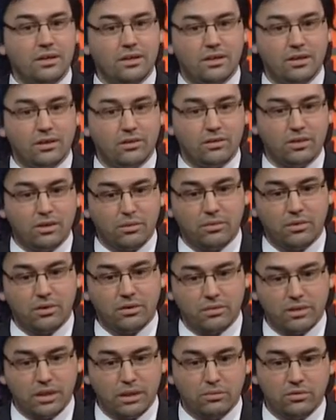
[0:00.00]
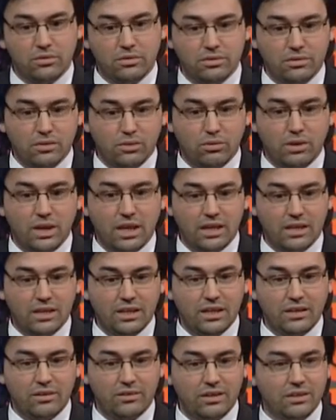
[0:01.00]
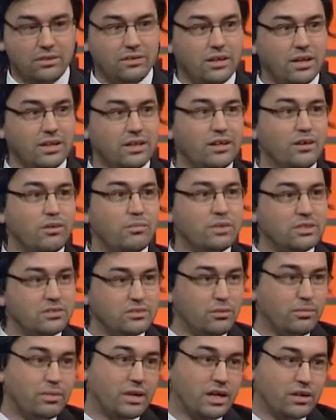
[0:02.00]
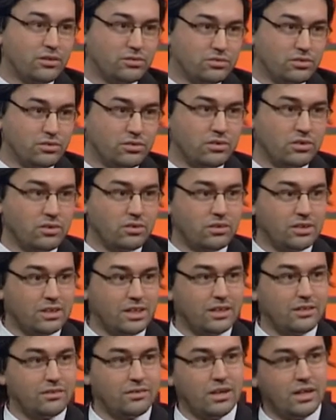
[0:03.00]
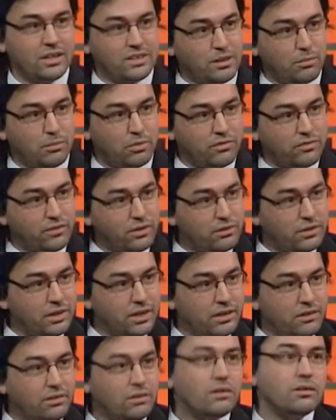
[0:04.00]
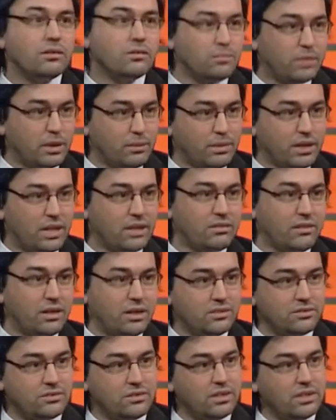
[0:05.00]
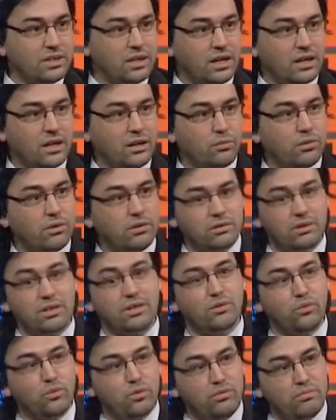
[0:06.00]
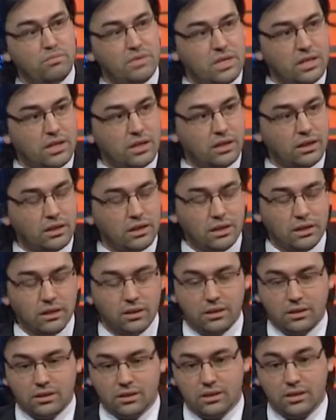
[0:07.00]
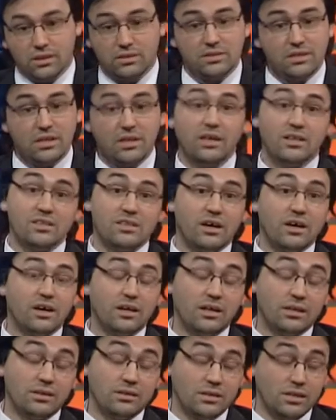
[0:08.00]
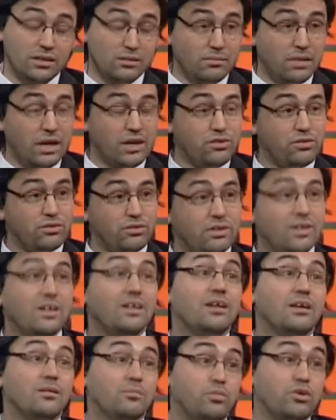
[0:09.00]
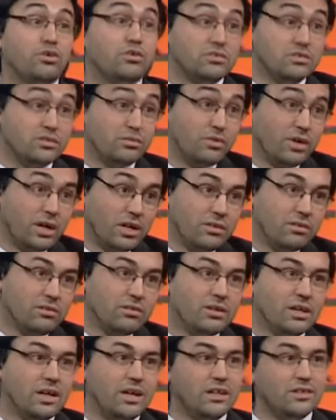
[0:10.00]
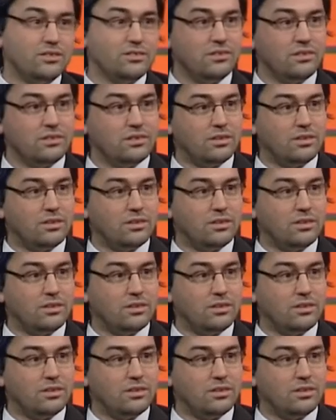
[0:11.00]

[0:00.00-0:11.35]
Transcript: Recordemos que venimos de un calendario electoral que comenzó para nosotros, corte electoral, allá por febrero, preparando la elección interna y bueno, que culmina recién allá en mayo del próximo año con la elección